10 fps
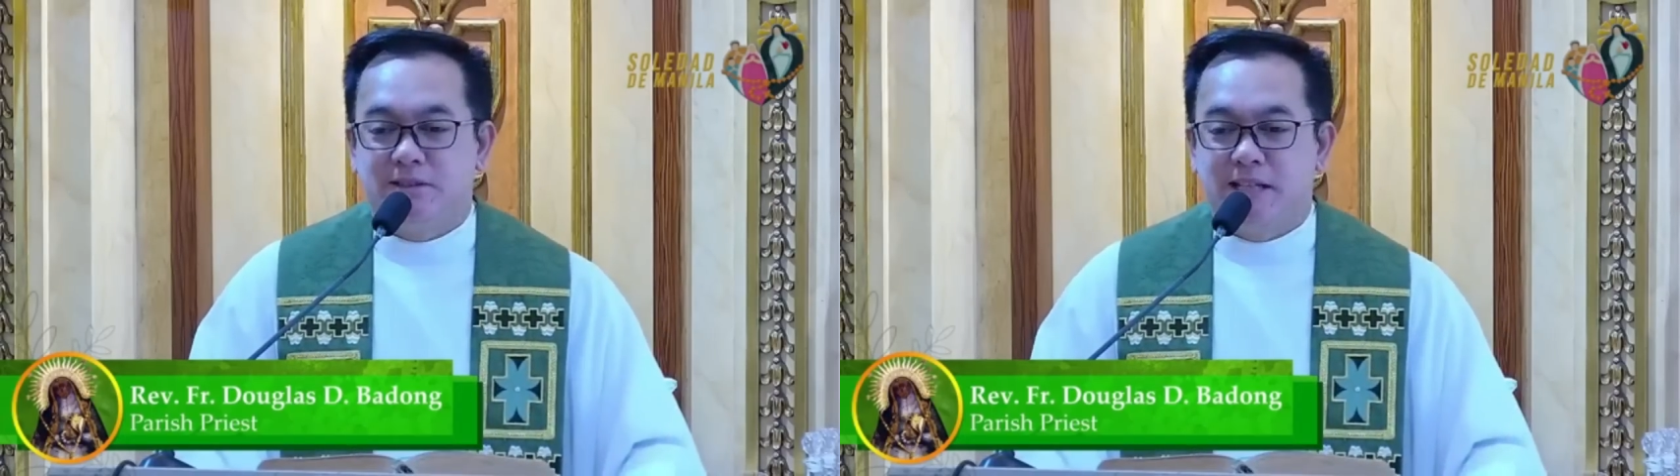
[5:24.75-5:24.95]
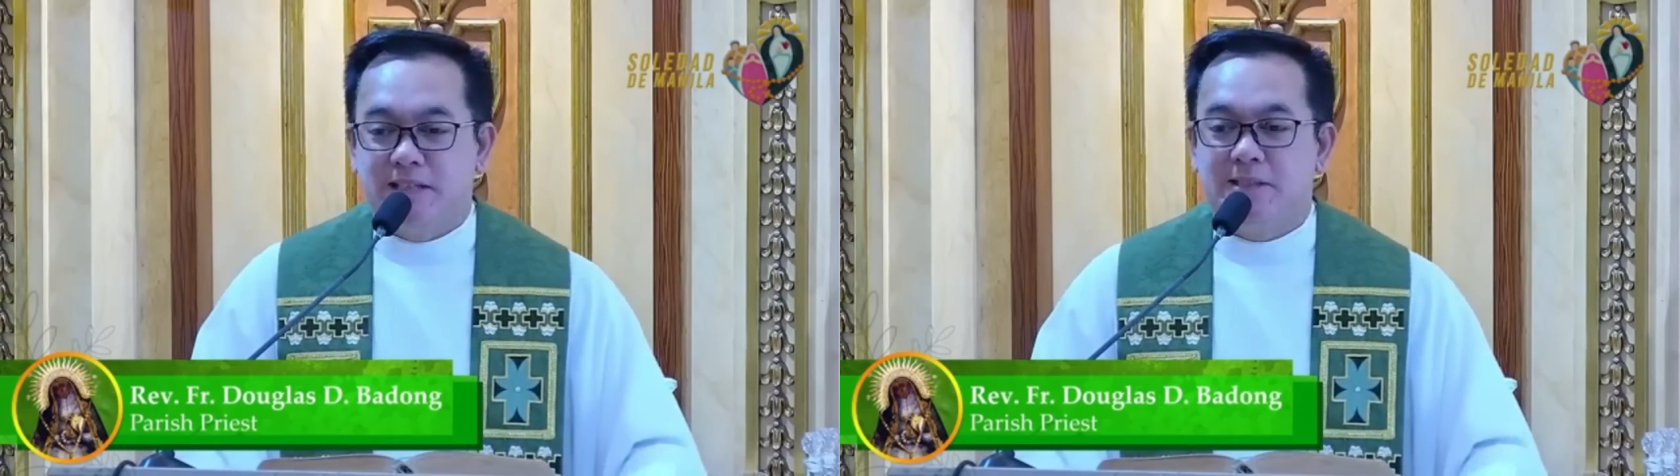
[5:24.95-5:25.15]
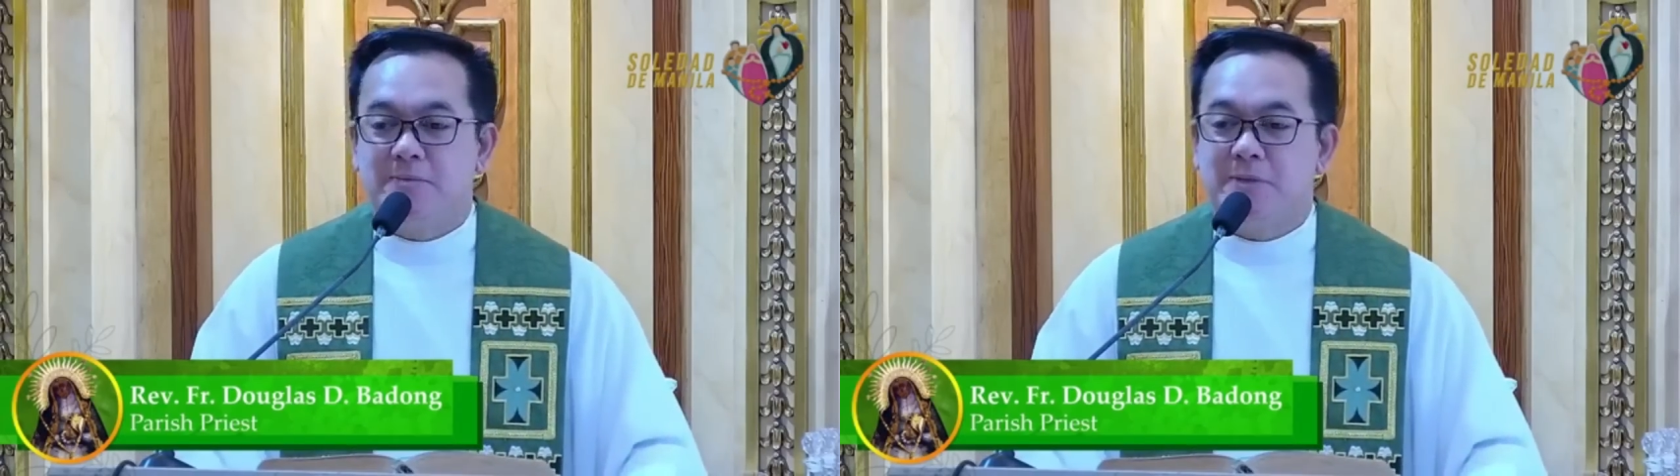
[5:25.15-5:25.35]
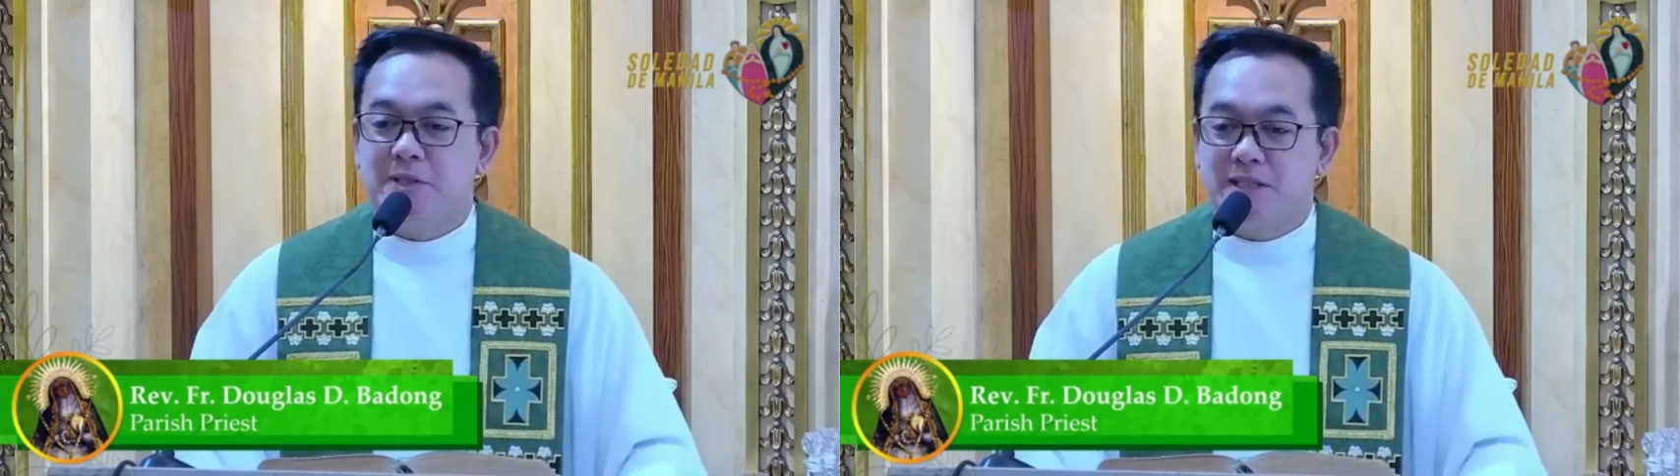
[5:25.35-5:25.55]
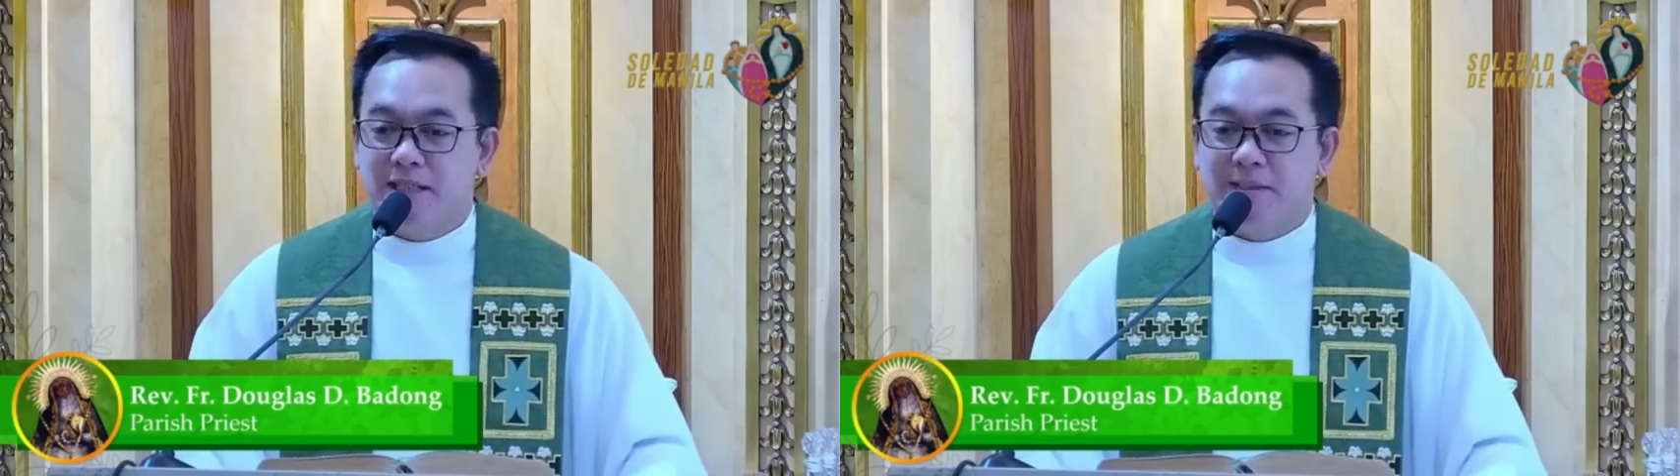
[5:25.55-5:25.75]
So 90%,
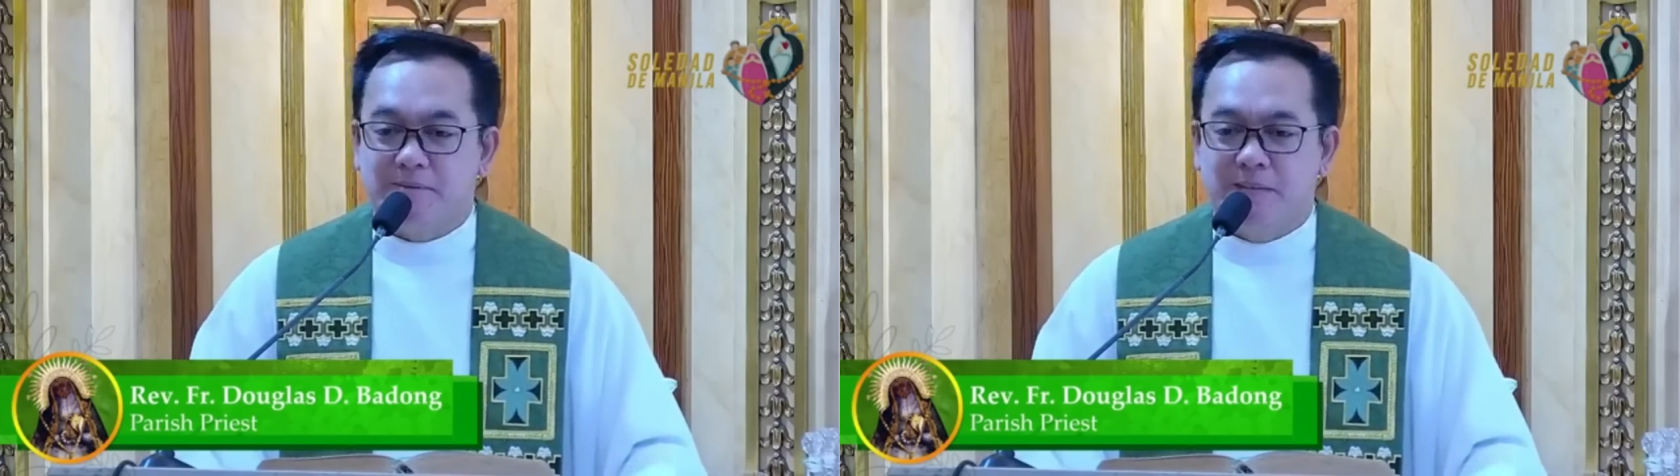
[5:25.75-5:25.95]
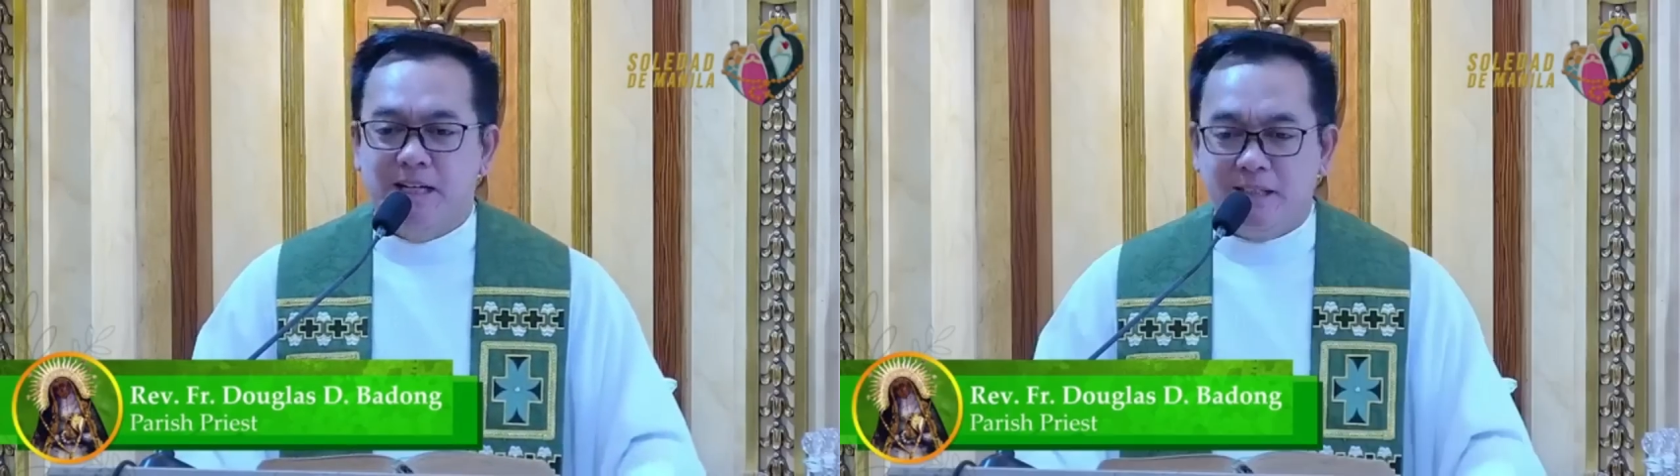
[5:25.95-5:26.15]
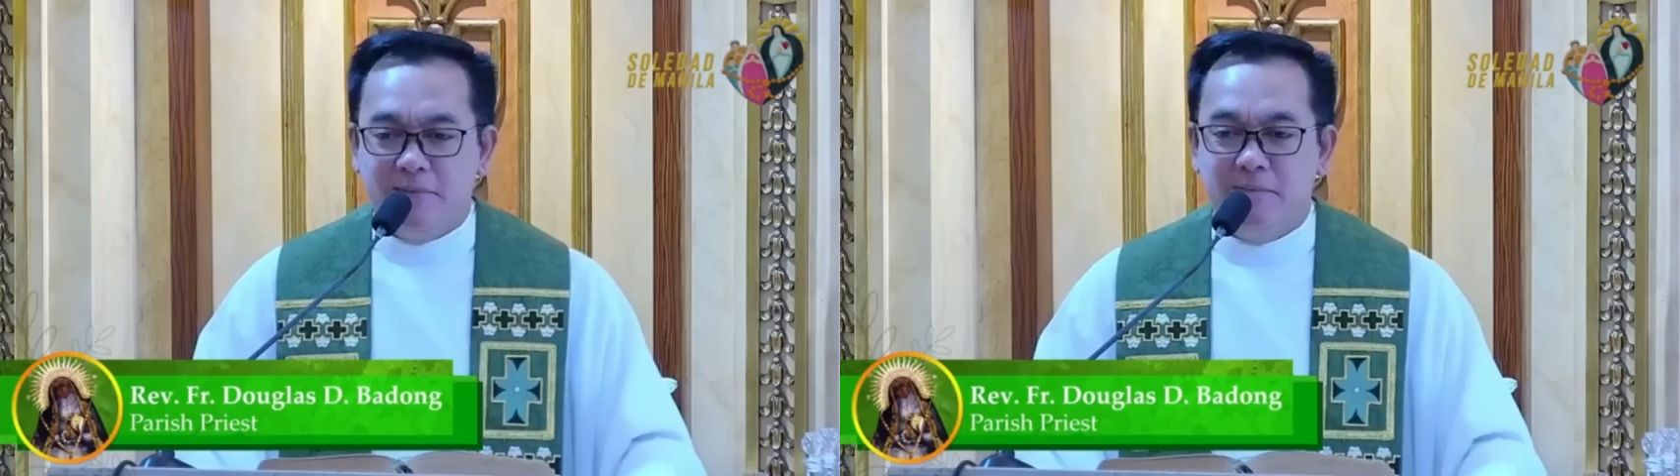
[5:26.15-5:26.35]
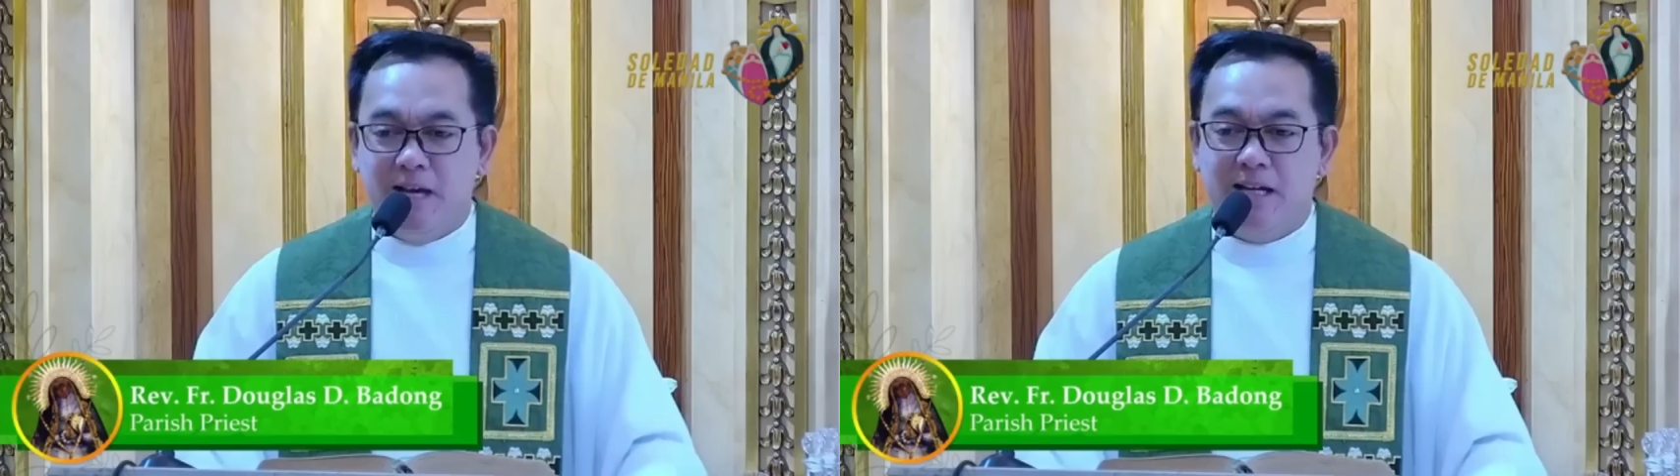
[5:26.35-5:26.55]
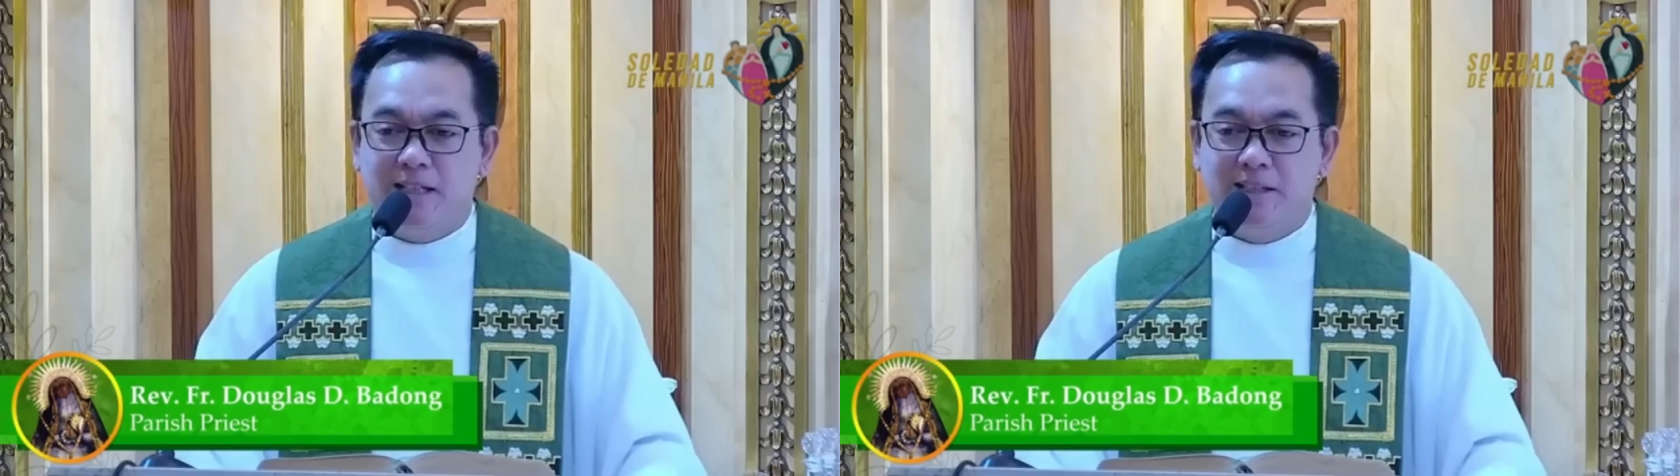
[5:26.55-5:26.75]

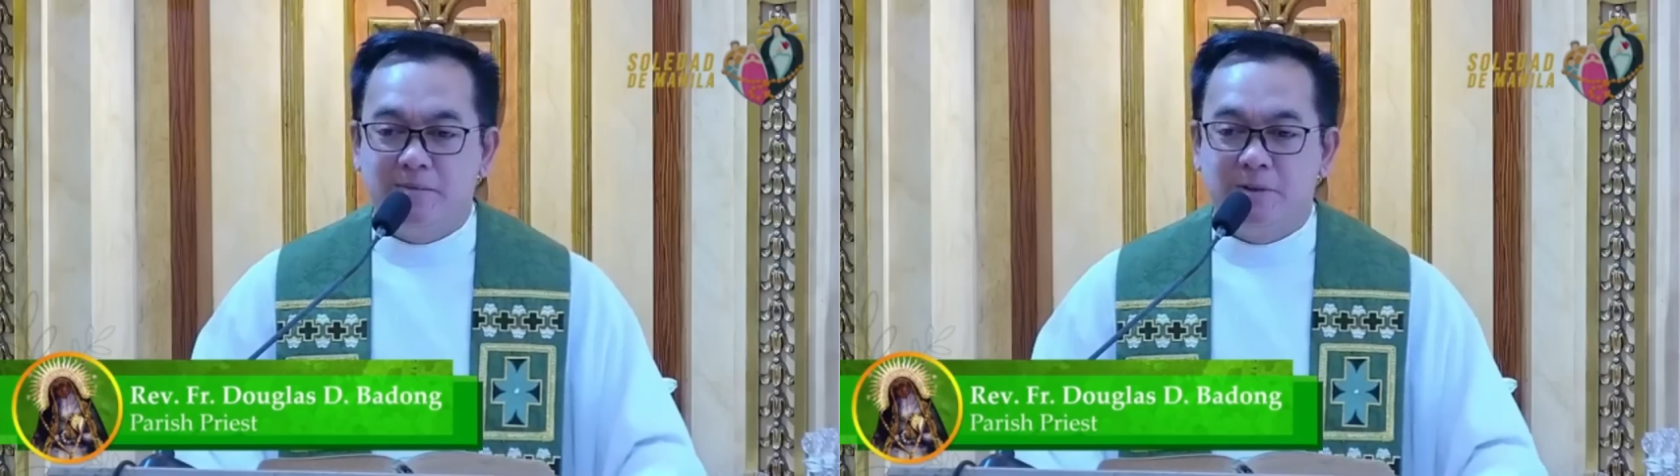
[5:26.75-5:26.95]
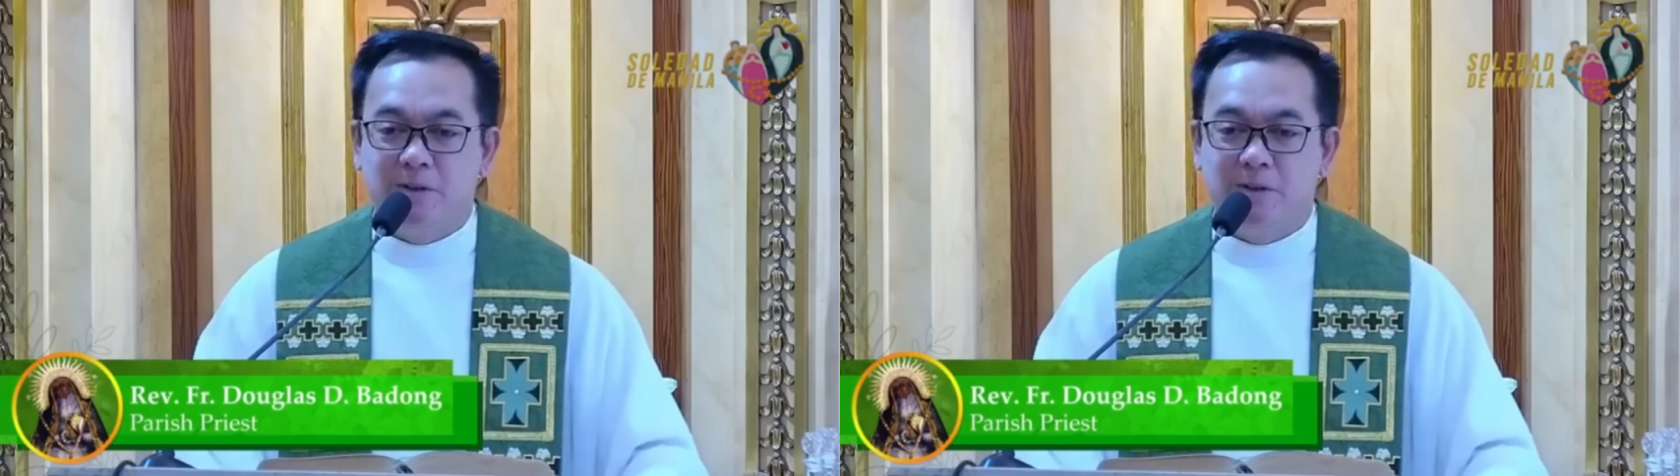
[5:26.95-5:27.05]
malaking bahagi